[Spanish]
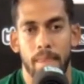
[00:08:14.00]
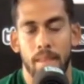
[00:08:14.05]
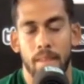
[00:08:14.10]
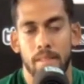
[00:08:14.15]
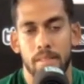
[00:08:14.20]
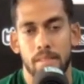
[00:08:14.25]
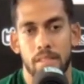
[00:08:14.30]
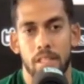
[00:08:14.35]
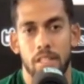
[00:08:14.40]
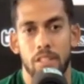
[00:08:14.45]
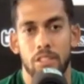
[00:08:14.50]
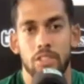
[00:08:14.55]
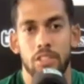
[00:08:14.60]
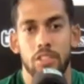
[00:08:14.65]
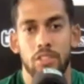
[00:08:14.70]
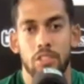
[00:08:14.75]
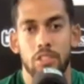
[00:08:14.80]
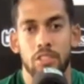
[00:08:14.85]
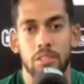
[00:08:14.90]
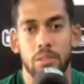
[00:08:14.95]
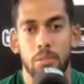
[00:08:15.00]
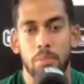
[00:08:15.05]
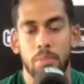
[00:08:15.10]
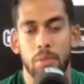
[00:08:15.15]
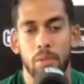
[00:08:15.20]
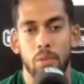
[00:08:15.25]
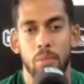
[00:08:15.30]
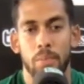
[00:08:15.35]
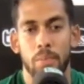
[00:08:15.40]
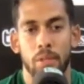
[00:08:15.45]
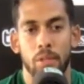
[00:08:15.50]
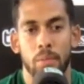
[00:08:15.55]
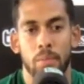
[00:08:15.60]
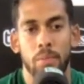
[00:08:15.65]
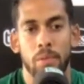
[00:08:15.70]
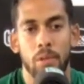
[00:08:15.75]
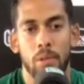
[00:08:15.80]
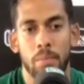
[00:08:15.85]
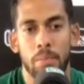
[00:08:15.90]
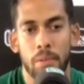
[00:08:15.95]
Sí, nosotros nos estamos preocupando
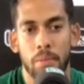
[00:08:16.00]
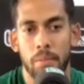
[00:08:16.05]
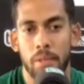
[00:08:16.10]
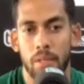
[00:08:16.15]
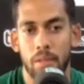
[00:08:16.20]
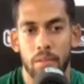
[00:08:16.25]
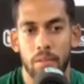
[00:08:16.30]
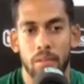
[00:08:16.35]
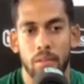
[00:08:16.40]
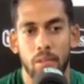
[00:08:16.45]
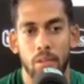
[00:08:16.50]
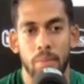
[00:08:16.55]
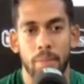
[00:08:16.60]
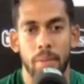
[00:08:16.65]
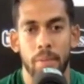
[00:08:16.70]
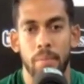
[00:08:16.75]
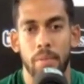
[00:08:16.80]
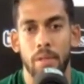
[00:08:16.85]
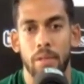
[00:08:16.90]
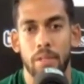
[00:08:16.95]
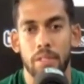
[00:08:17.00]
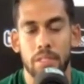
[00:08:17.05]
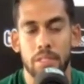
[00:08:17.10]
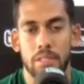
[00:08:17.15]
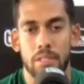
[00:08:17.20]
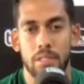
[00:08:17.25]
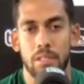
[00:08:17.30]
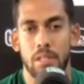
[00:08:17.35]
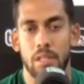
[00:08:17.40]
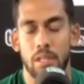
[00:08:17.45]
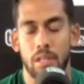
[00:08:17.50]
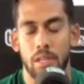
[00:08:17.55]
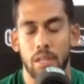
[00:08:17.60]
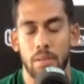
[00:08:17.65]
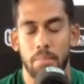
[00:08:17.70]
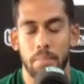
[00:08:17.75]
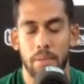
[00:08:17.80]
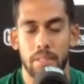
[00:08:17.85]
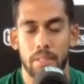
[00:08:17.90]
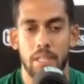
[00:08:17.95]
por lo primero. Lo primero es
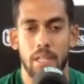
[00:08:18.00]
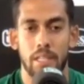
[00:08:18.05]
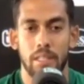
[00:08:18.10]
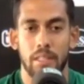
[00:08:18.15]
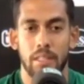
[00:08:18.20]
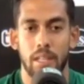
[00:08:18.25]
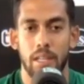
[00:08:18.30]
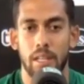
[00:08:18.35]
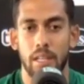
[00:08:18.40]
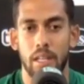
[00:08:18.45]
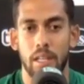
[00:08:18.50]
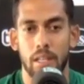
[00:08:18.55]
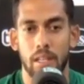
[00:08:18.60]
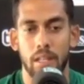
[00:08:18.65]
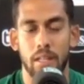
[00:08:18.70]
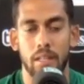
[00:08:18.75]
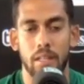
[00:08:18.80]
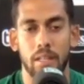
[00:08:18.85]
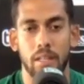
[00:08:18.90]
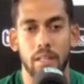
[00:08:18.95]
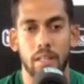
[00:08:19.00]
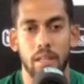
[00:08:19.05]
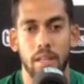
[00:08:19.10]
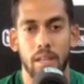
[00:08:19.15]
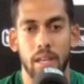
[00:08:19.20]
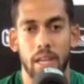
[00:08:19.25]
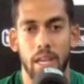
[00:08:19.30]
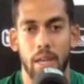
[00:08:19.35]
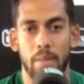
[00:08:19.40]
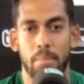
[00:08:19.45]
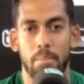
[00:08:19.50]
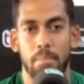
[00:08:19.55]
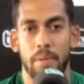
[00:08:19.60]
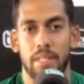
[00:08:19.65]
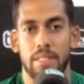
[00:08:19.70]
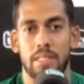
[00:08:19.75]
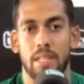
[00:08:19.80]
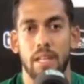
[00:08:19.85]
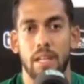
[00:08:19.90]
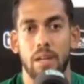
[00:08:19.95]
empezar a entrenar,
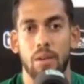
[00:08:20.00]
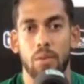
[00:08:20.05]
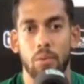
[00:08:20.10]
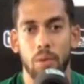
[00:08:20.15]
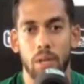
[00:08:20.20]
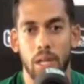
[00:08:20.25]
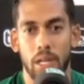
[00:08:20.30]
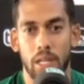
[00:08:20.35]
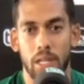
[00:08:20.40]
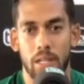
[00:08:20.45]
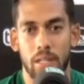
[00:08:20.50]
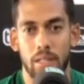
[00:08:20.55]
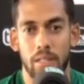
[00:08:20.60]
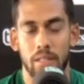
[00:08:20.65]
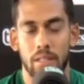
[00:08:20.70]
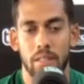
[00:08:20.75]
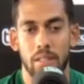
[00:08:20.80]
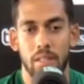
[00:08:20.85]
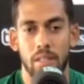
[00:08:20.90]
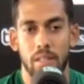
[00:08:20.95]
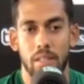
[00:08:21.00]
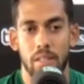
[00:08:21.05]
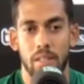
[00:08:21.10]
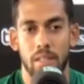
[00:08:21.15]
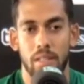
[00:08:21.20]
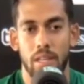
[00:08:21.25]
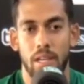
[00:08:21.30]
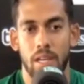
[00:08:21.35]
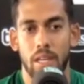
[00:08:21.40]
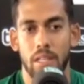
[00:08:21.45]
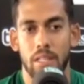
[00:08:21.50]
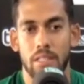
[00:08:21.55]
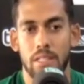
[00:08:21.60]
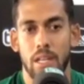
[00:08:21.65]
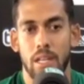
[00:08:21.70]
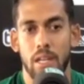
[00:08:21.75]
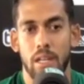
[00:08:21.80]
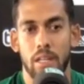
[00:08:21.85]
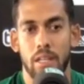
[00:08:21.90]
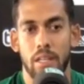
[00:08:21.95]
empezar a jugar, y de ahí
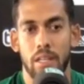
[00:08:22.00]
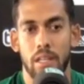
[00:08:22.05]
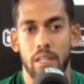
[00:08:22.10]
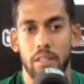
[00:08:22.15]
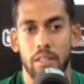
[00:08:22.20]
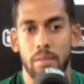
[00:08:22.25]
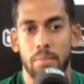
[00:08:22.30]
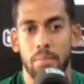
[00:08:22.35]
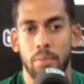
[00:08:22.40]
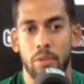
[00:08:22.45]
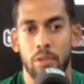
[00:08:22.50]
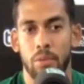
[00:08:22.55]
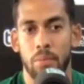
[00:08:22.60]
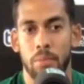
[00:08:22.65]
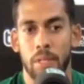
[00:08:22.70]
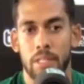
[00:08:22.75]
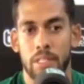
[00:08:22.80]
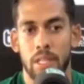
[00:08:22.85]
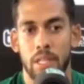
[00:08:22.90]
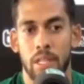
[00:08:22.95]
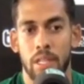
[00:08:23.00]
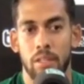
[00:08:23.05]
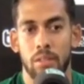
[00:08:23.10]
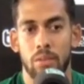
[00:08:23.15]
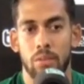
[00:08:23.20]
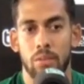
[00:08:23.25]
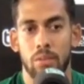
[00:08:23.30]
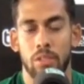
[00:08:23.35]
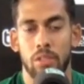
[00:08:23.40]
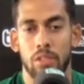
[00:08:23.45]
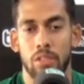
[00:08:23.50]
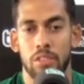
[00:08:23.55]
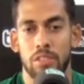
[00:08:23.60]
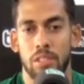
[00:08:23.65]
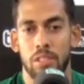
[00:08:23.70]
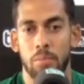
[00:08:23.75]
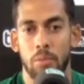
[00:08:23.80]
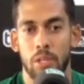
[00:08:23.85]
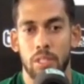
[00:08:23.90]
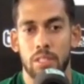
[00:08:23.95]
ya que el tiempo nos vaya dando cuando nos
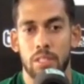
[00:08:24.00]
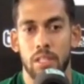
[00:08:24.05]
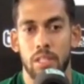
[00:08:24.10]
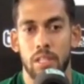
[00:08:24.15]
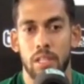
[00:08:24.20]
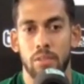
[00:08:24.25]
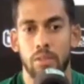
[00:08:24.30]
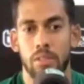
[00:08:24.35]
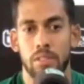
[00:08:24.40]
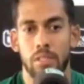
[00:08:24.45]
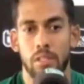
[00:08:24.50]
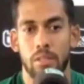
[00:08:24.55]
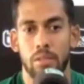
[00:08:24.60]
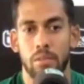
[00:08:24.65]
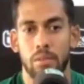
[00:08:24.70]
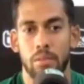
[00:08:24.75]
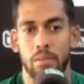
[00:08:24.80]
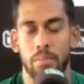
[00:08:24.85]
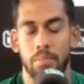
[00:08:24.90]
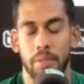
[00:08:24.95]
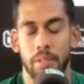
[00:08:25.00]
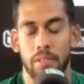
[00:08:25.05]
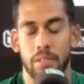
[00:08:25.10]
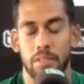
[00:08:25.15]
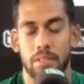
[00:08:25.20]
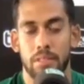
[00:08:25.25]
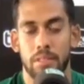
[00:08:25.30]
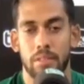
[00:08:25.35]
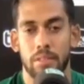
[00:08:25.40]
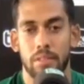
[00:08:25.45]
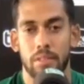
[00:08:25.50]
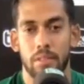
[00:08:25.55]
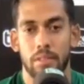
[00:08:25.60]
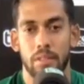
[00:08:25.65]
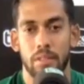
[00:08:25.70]
estemos acercando a esa competición.